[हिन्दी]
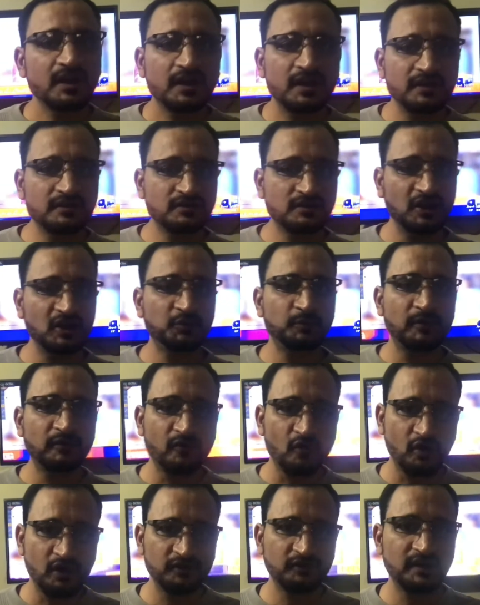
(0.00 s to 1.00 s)
इस चीज़ पे
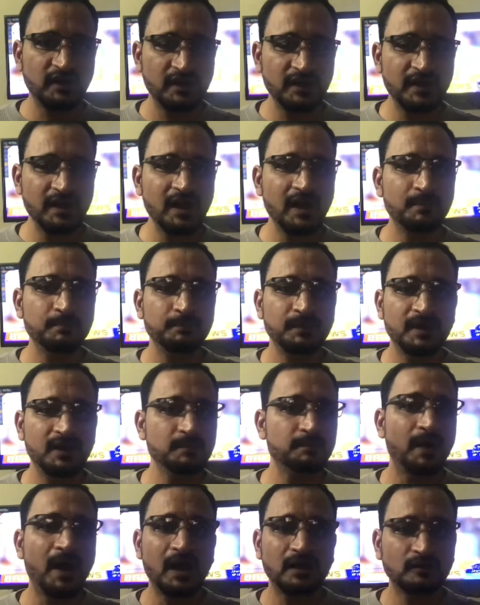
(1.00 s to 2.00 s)
फोकस करिएगा मेरी
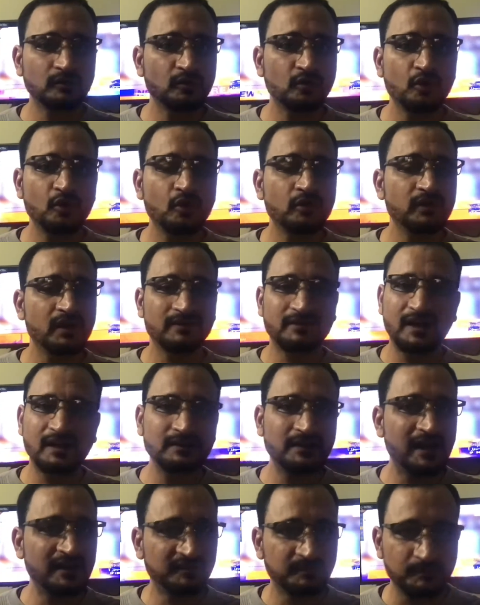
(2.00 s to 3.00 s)
बात को
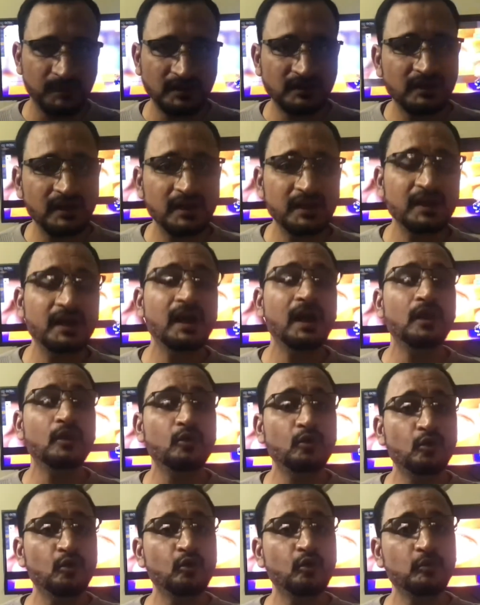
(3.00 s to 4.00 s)
नज़रअंदाज मत करिएगा
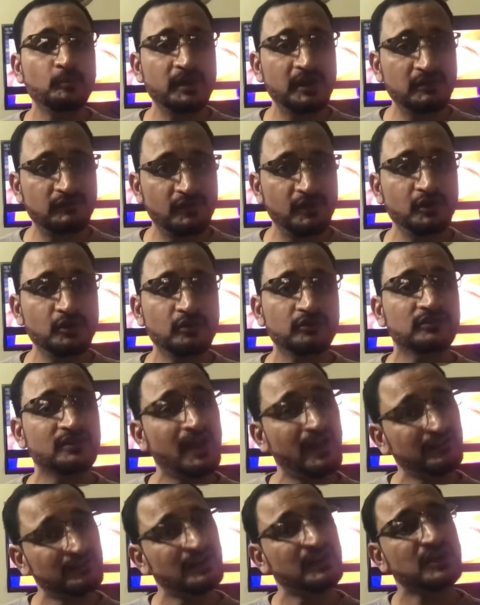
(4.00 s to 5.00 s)
लोगों को मेरी वीडियो
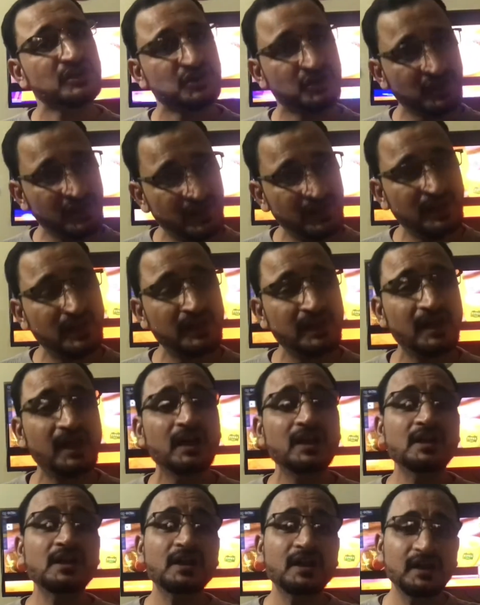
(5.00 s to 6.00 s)
ज़्यादा से ज़्यादा शेयर
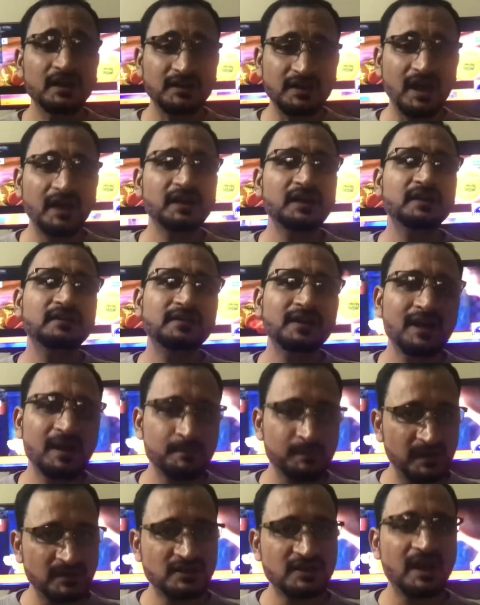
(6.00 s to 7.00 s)
करिएगा यार किसी का
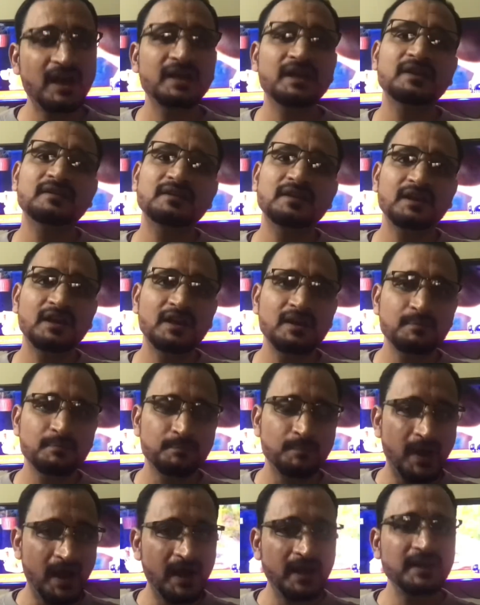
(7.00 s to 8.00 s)
बच्चा किसी की
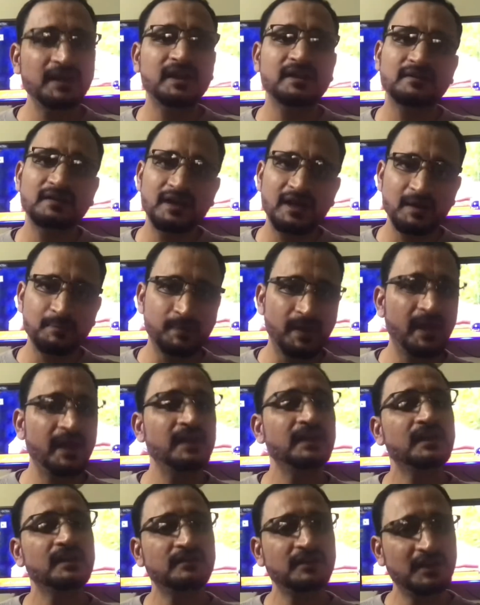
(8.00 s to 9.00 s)
भाई किसी का
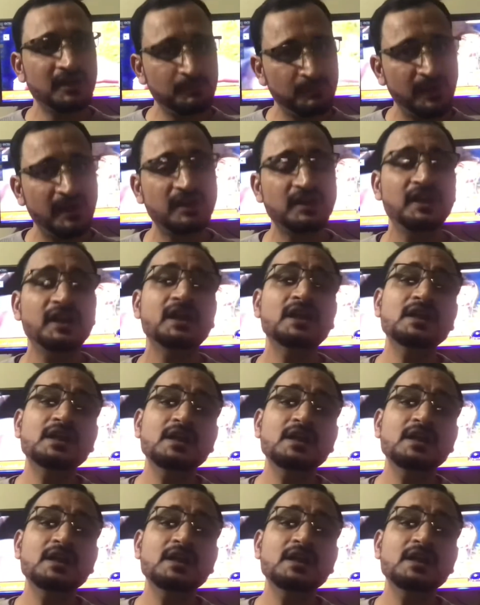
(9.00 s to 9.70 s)
बहन किसी की बेटी